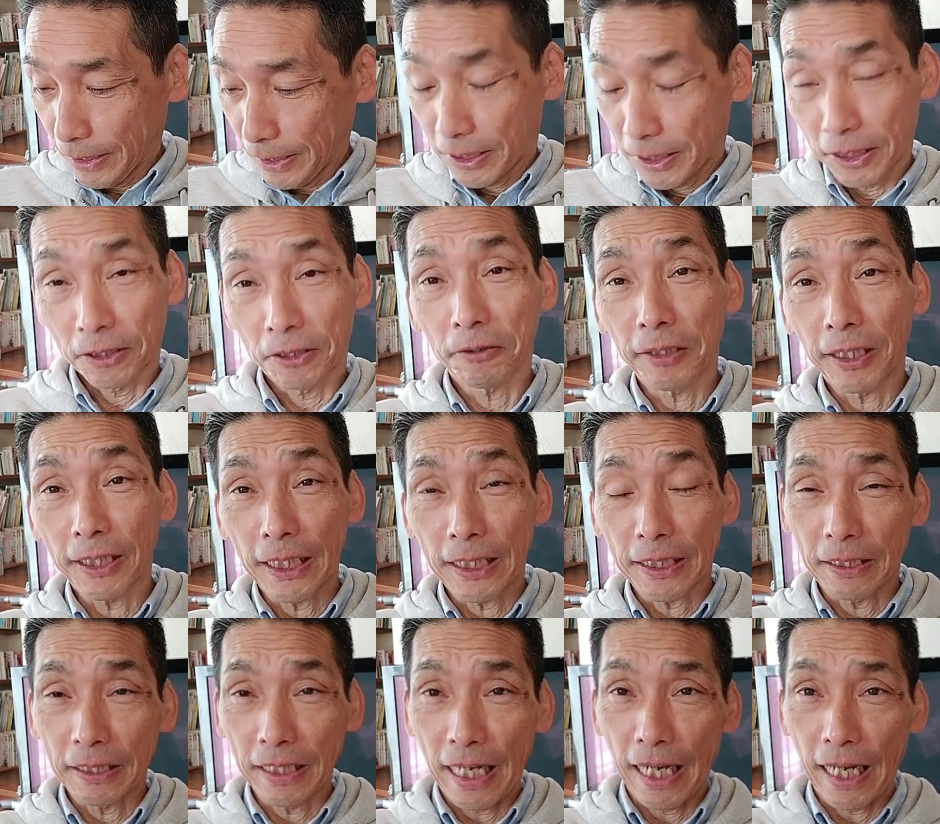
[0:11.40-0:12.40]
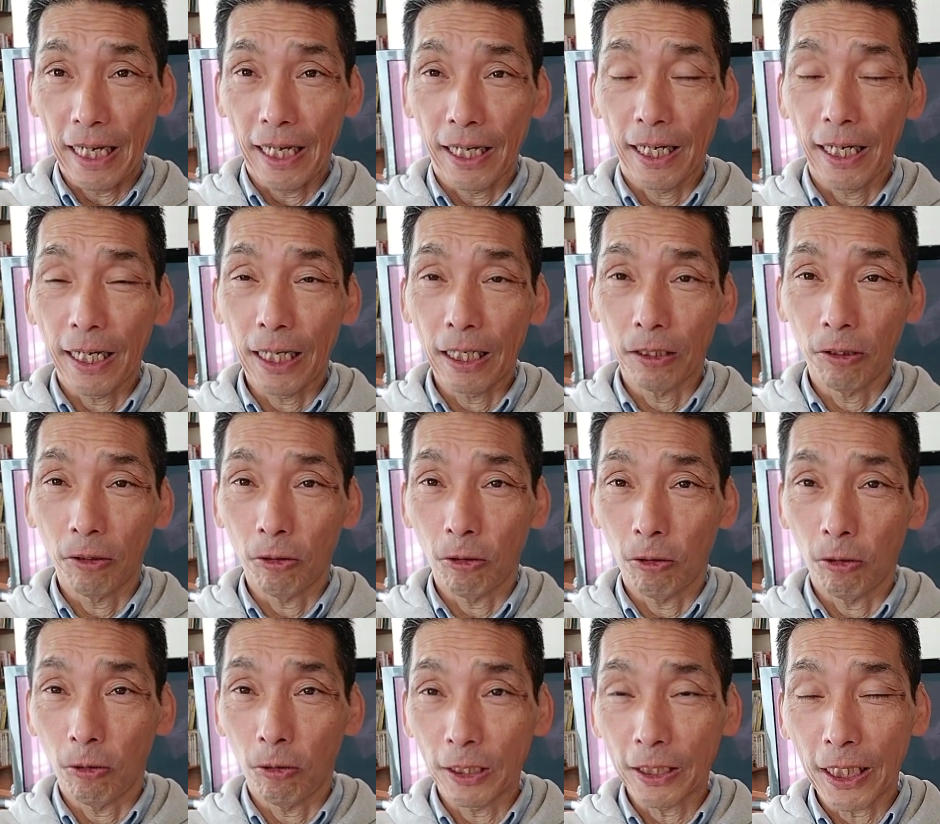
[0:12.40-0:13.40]
実はですね、あ
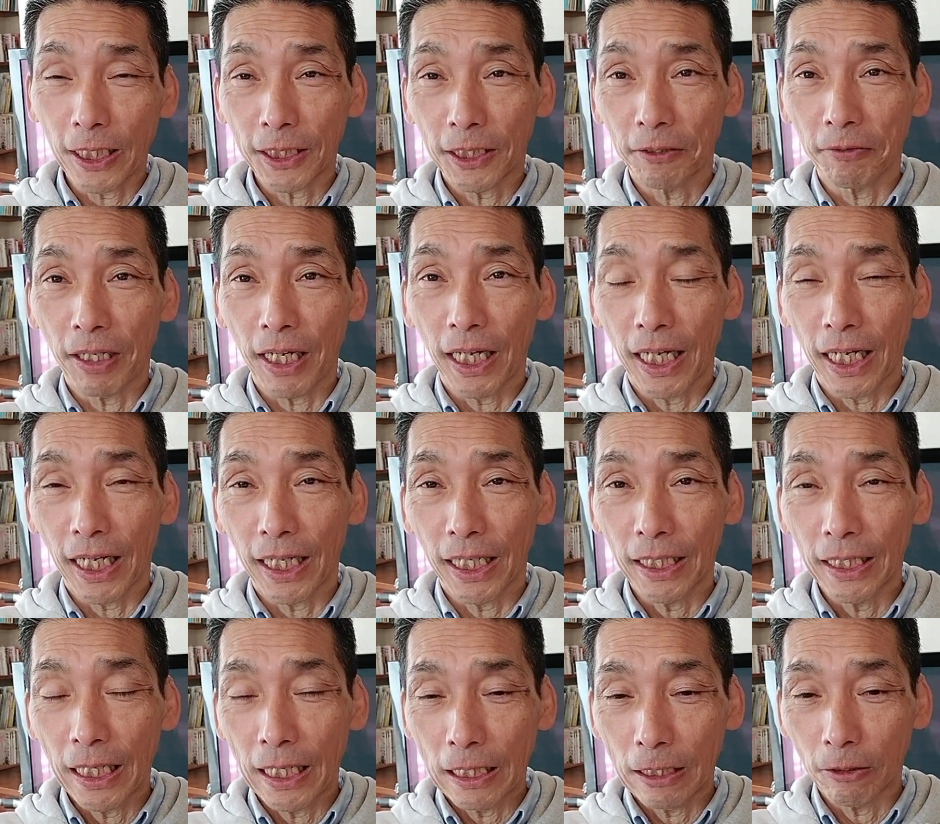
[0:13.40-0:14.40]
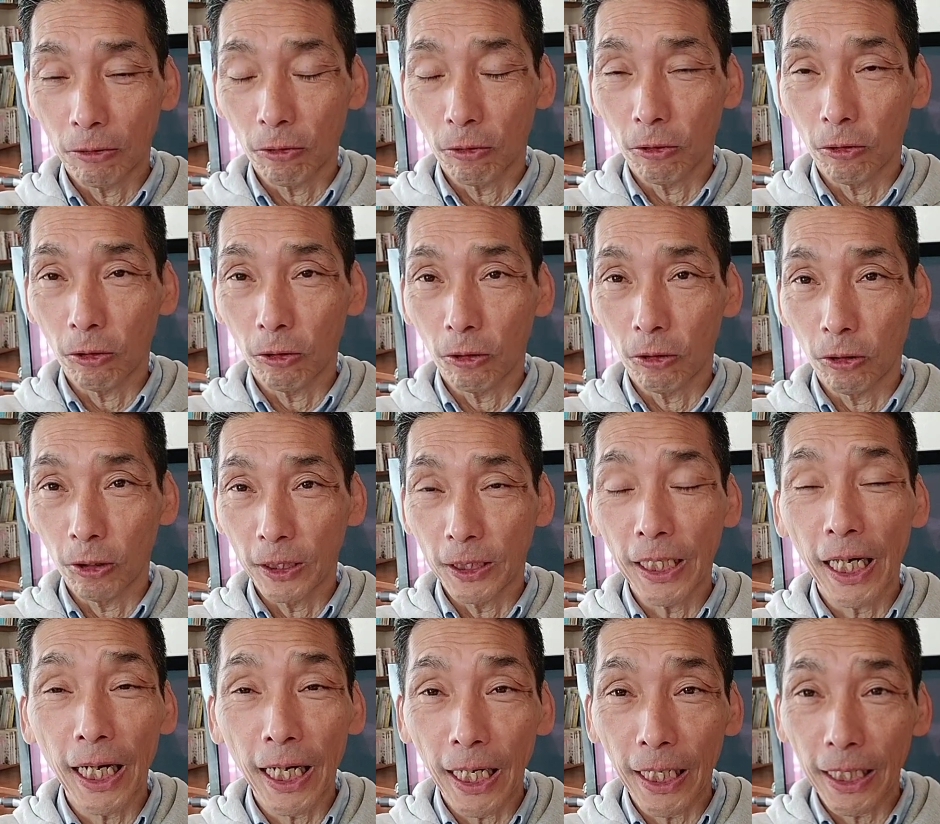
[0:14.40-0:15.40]
のー、私は、あの
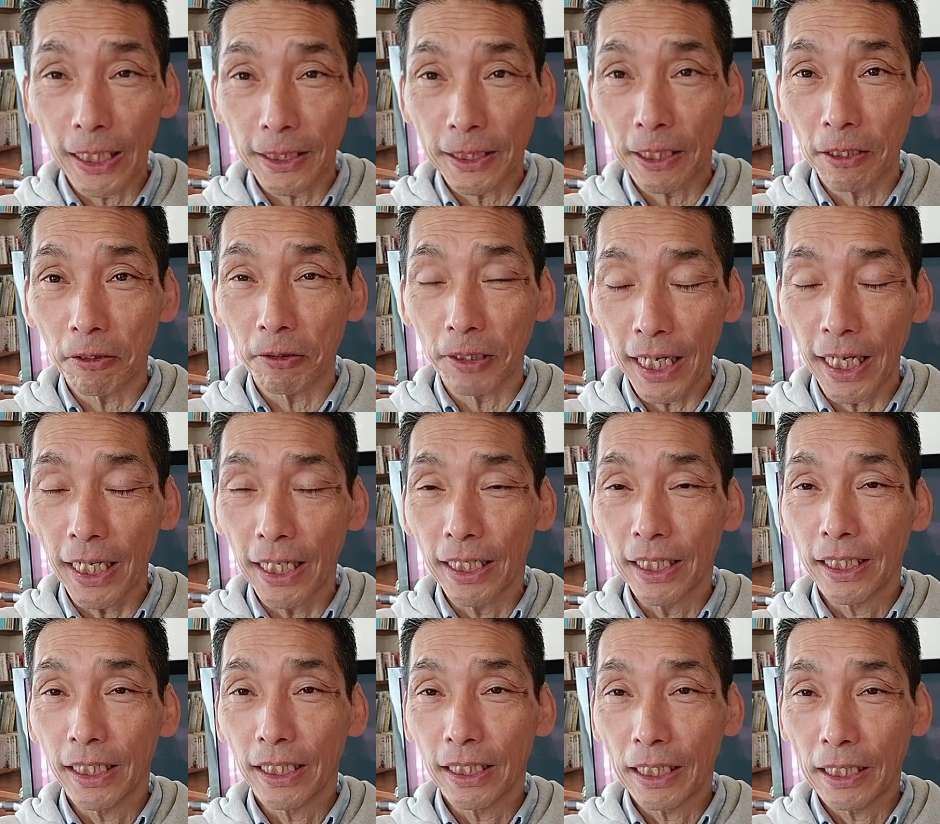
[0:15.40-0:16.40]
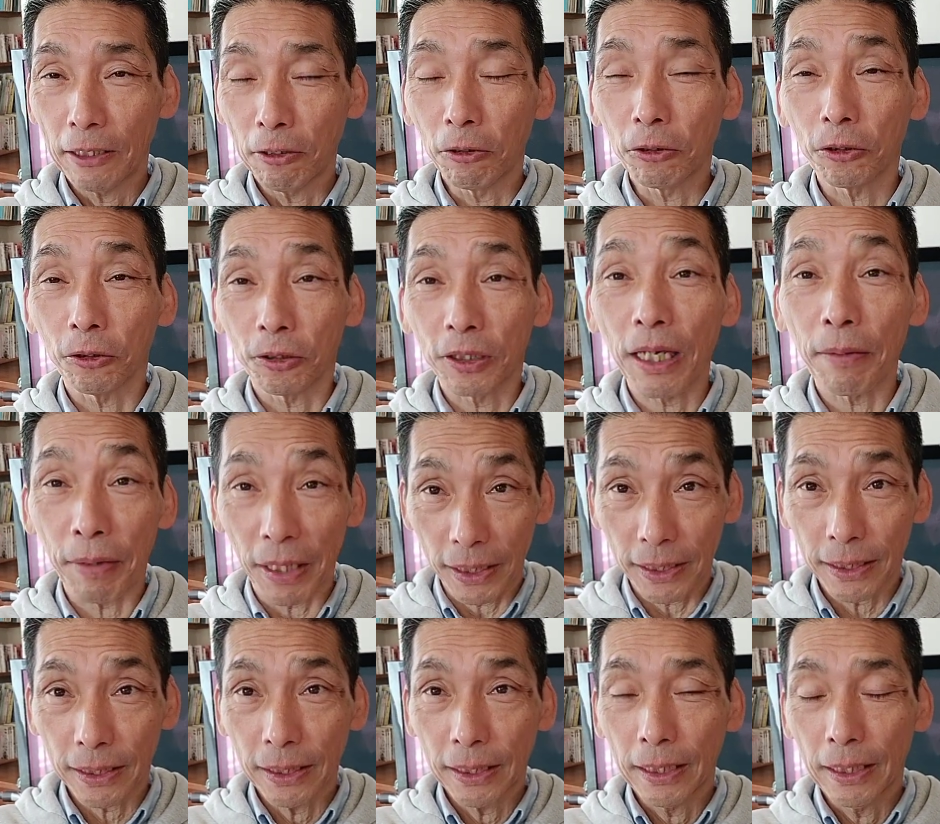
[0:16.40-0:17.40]
嫌がらせをね、えよく受けま
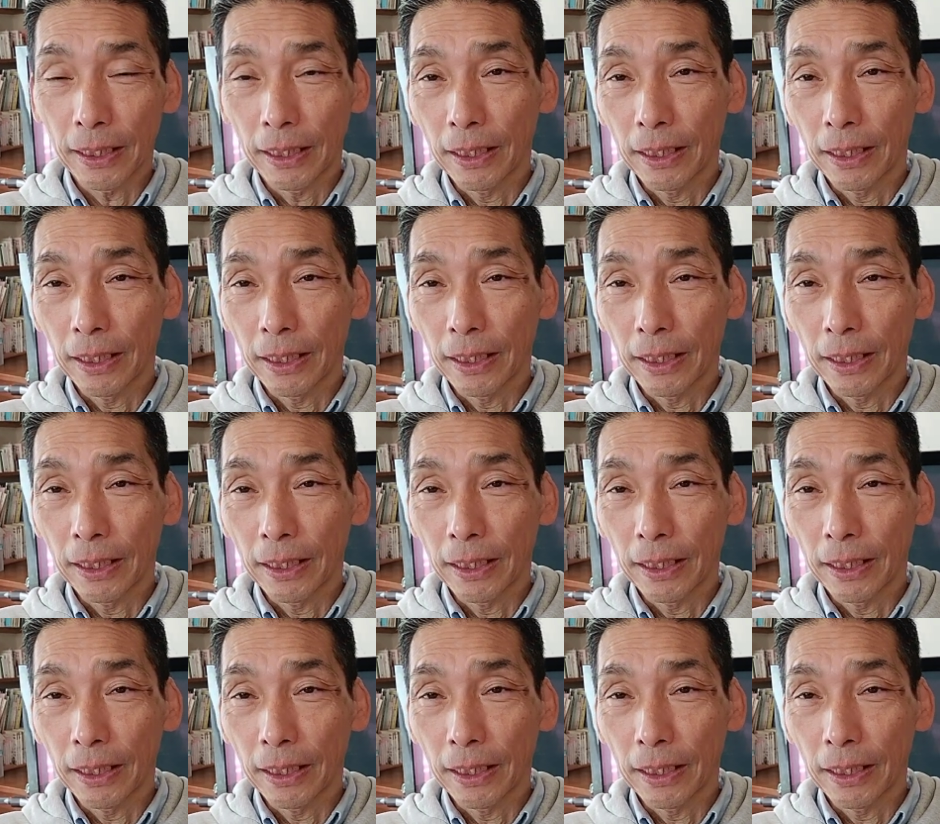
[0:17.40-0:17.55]
す。